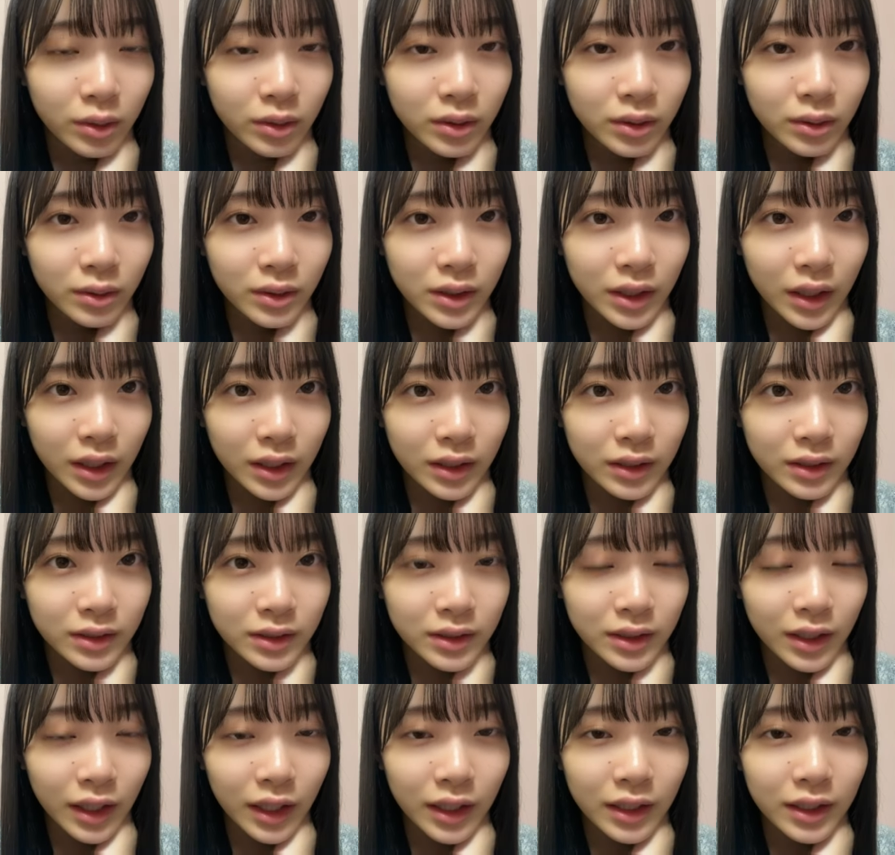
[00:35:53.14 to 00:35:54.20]
おしょうさん
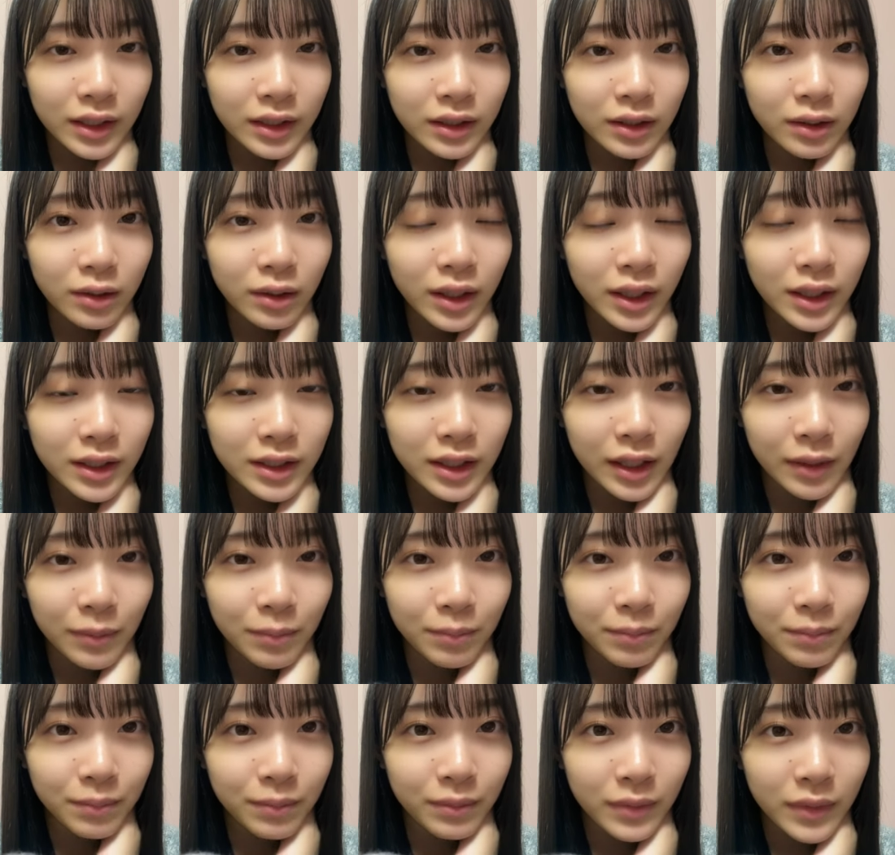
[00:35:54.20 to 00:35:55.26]
3位ゆららさ
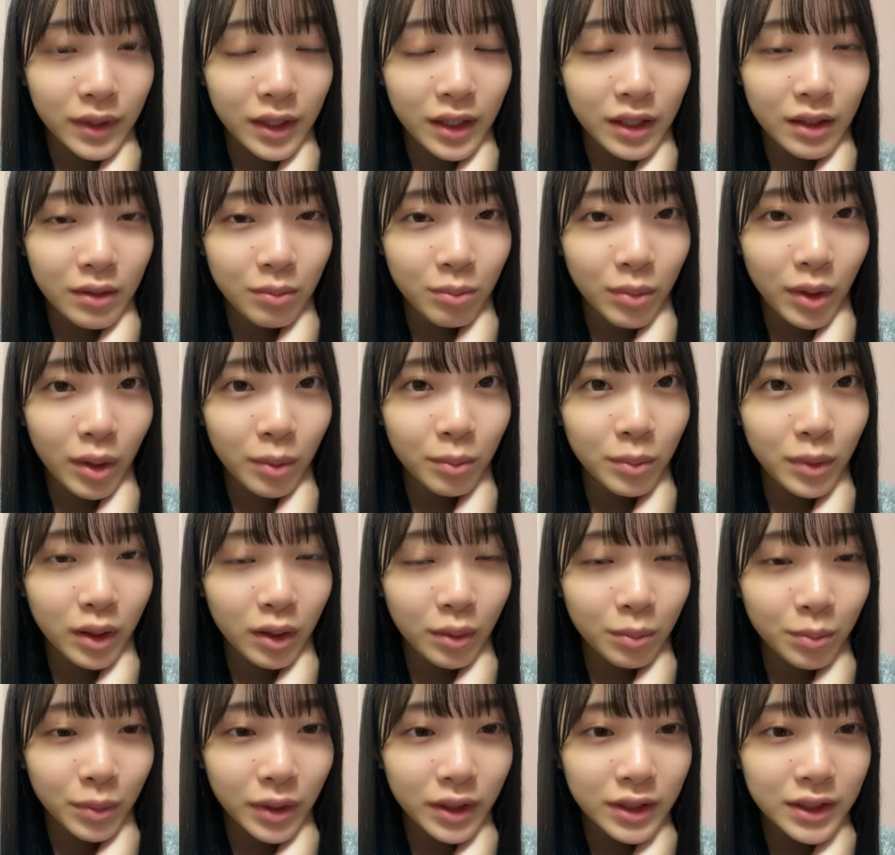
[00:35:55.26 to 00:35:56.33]
ん2位ぴょんぴょ
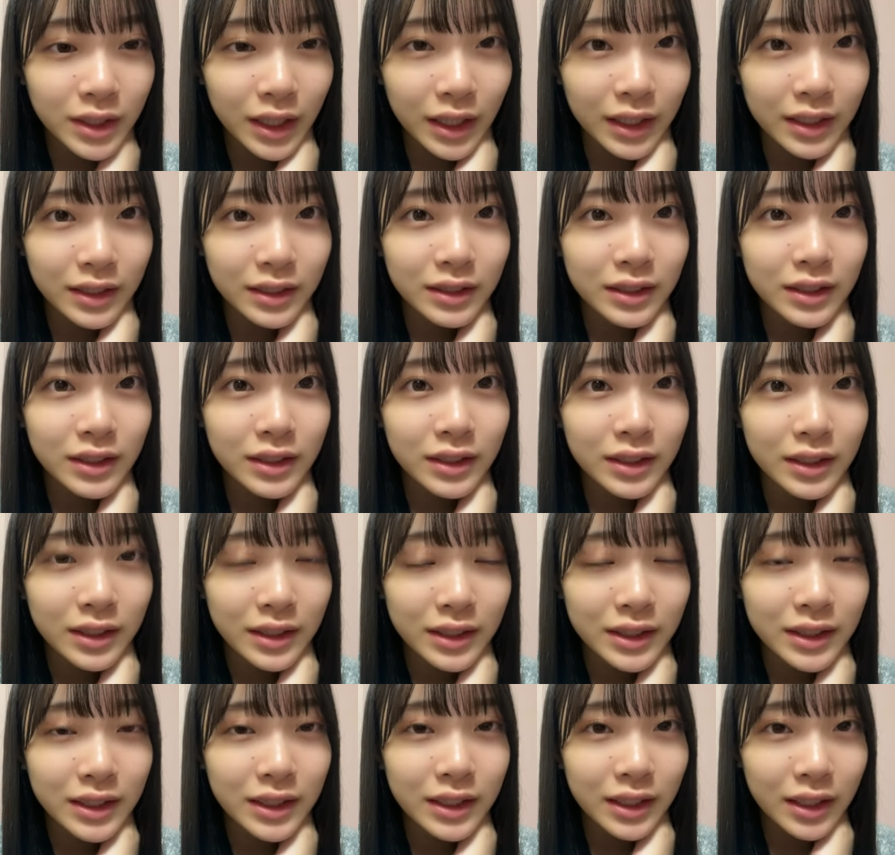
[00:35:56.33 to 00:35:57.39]
こぴょんさん
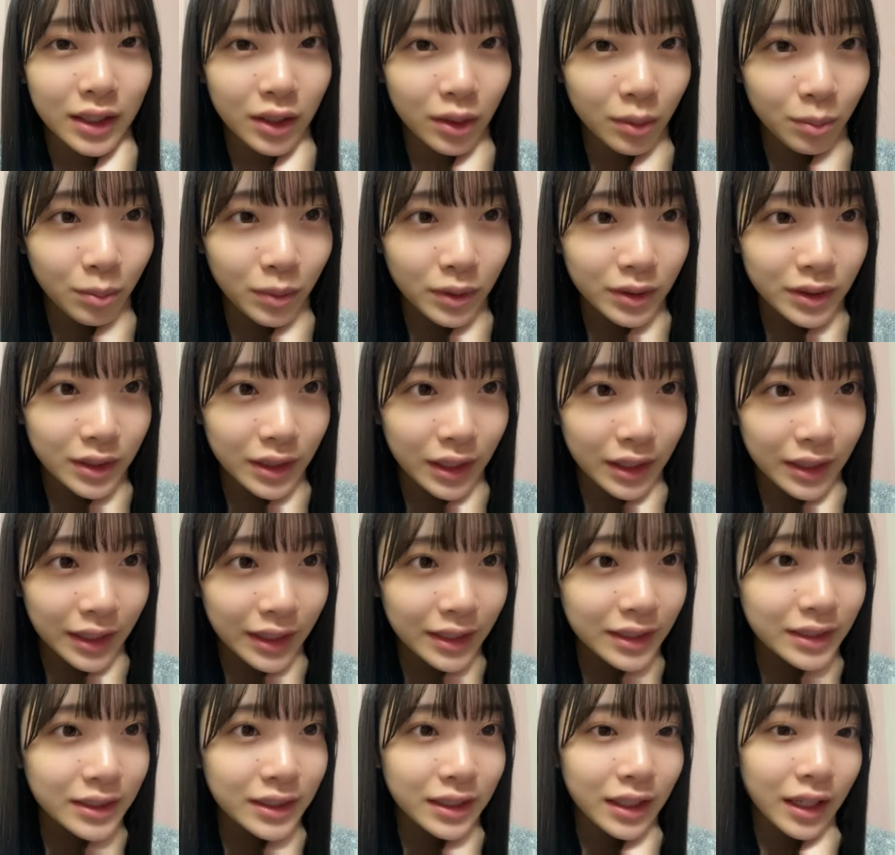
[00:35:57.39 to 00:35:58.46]
1位ひよぽんさん
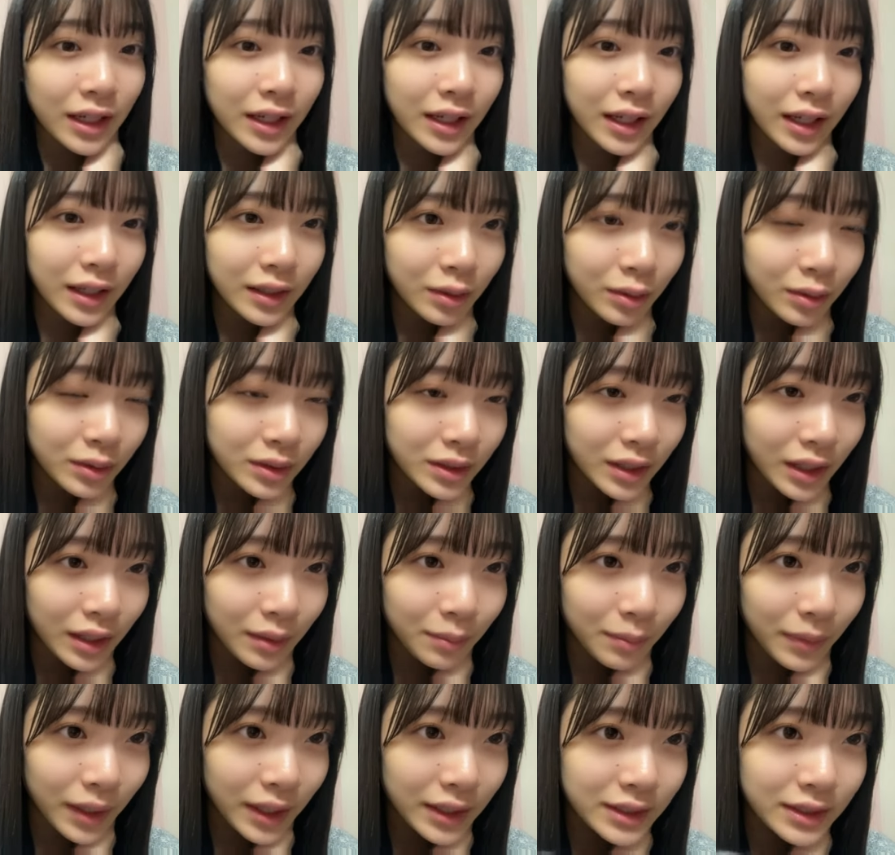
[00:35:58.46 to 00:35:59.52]
ですありがとうござ
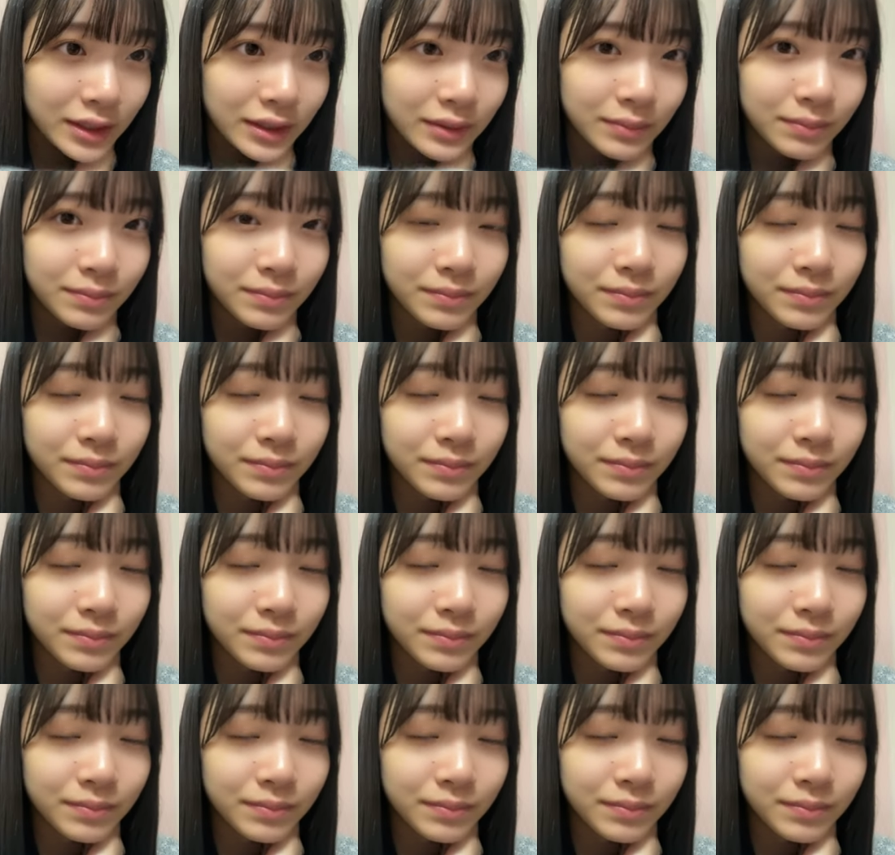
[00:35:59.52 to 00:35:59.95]
います